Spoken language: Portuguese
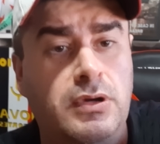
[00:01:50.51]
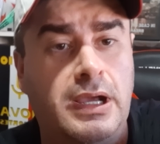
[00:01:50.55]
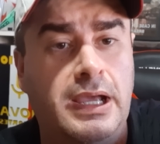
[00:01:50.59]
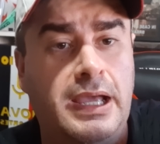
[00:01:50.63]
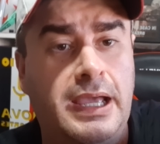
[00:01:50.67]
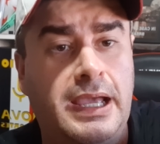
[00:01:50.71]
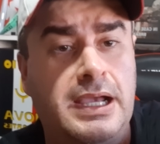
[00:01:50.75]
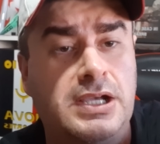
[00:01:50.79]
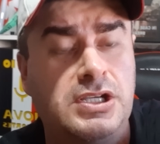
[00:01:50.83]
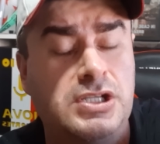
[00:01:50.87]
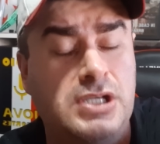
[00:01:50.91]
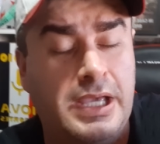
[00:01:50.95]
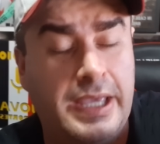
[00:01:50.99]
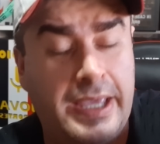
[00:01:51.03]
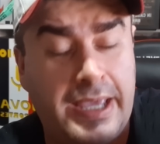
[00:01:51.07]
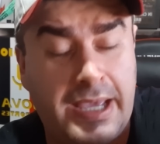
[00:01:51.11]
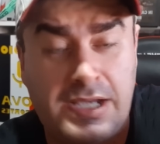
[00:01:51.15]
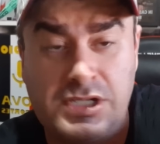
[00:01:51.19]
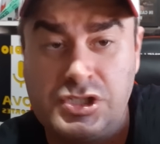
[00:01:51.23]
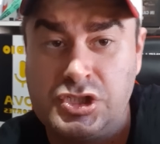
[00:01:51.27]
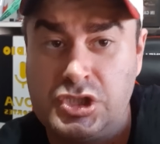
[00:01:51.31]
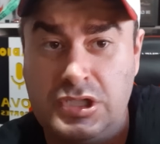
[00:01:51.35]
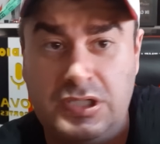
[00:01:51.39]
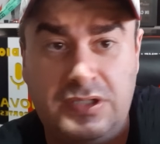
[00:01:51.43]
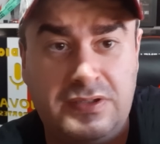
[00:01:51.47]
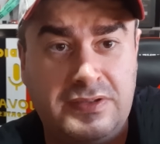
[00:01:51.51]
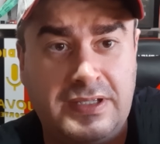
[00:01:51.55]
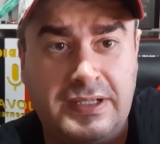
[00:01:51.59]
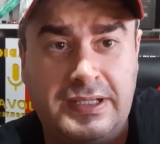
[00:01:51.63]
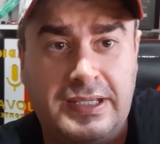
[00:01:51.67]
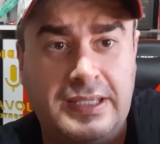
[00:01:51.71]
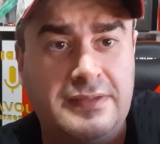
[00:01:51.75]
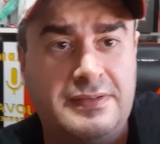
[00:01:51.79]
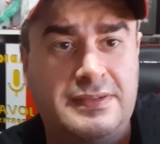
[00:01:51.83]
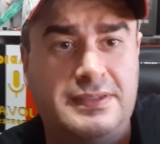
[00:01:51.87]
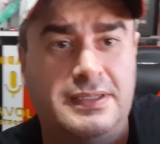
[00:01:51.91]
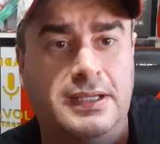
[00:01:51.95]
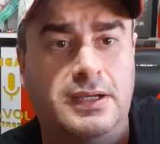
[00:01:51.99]
é, é a X da
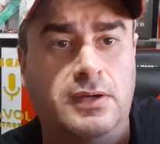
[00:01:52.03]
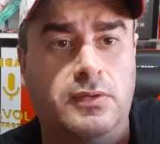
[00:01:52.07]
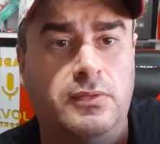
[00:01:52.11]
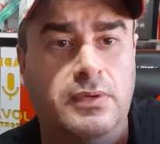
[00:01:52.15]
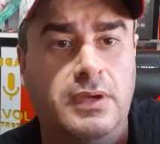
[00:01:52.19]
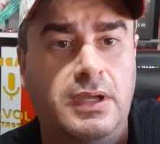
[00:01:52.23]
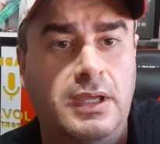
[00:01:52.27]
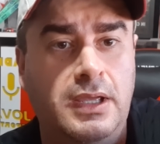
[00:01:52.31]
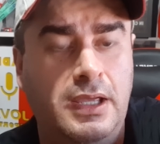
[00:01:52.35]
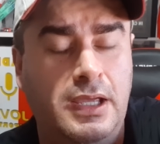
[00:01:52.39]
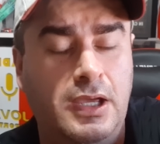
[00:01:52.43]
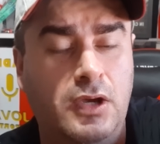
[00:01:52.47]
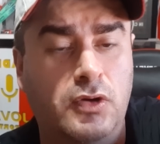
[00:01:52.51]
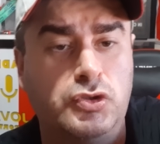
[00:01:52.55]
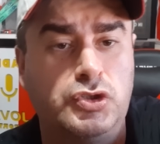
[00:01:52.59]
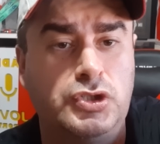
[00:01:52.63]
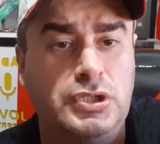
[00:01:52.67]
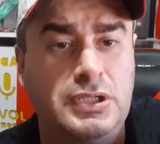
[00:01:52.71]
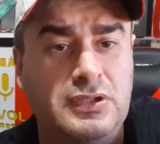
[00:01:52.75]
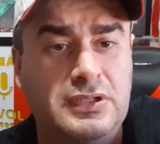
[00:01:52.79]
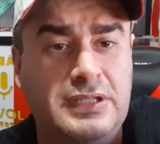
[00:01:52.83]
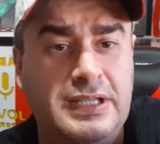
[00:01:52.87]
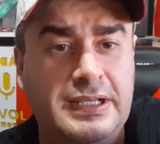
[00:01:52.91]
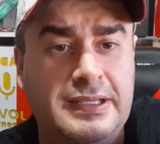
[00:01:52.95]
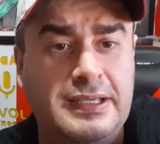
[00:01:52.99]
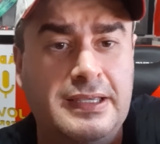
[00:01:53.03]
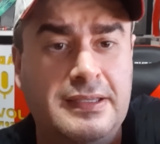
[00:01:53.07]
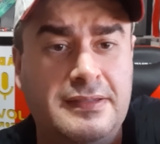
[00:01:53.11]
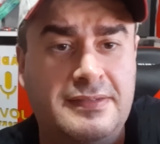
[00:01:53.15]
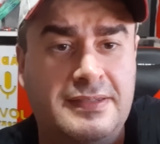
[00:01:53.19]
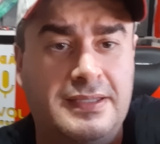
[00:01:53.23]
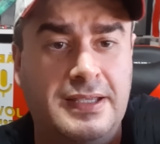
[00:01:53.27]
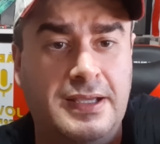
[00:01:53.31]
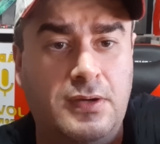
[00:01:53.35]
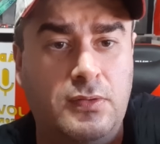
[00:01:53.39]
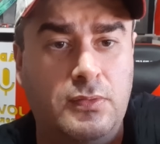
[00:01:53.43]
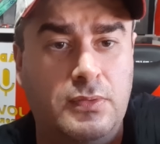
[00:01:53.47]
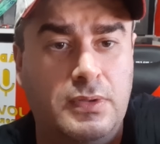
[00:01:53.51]
questão, é o X da
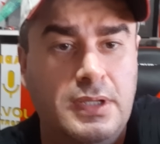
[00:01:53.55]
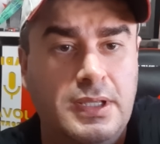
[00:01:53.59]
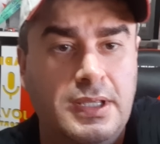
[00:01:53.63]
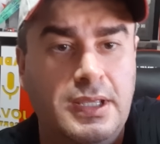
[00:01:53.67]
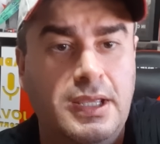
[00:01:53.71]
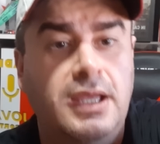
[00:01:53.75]
questão.